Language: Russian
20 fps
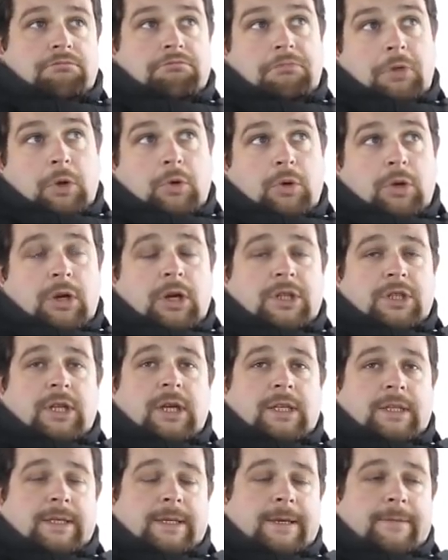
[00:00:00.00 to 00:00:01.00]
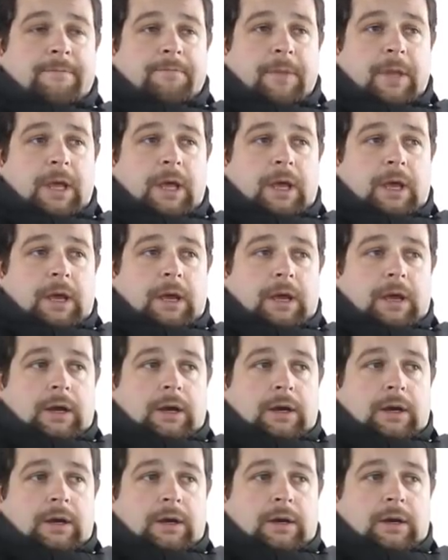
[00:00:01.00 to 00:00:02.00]
такой гражданский,
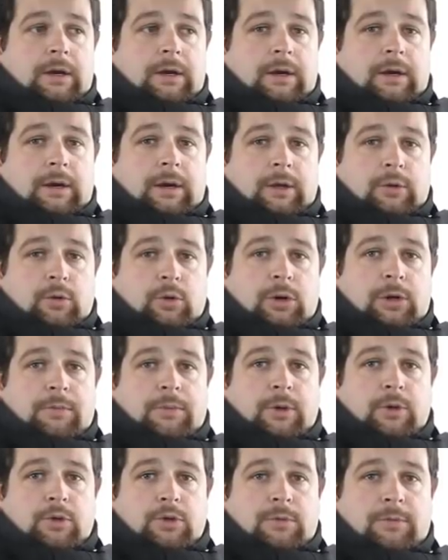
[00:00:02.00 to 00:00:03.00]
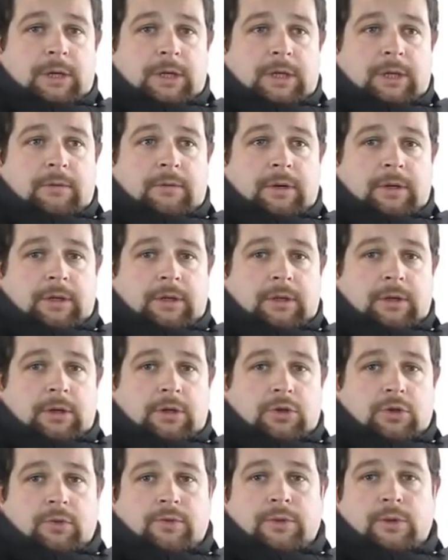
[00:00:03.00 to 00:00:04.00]
э, который предусматривает,
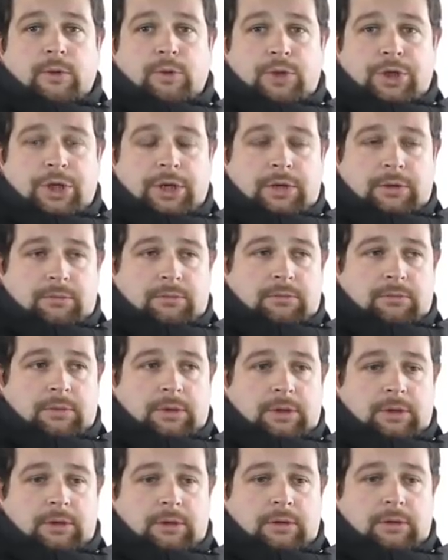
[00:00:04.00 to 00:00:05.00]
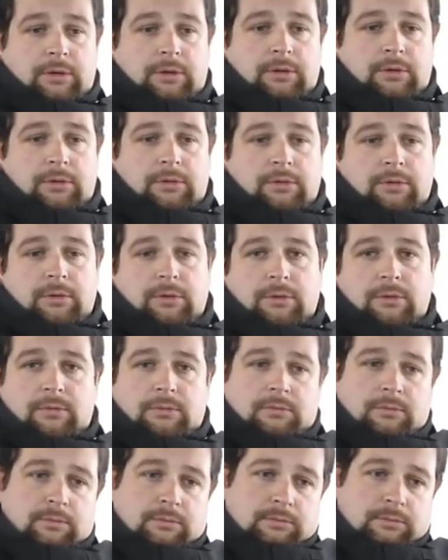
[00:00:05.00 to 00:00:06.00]
что в случае э,
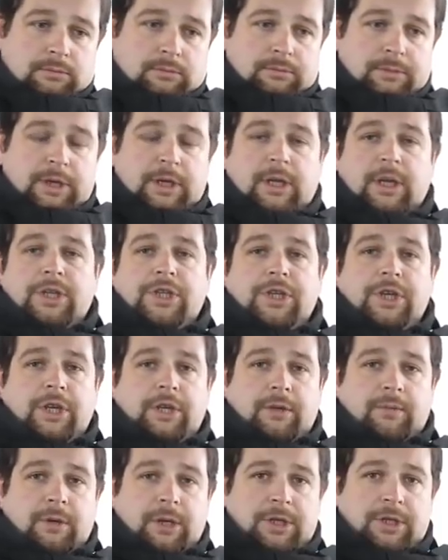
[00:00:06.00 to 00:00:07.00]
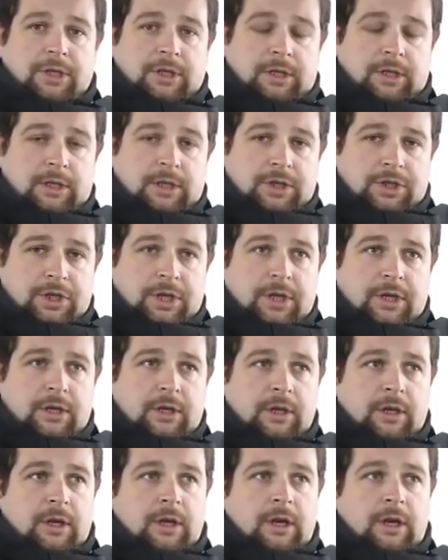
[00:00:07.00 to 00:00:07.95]
прекращения брачных отношений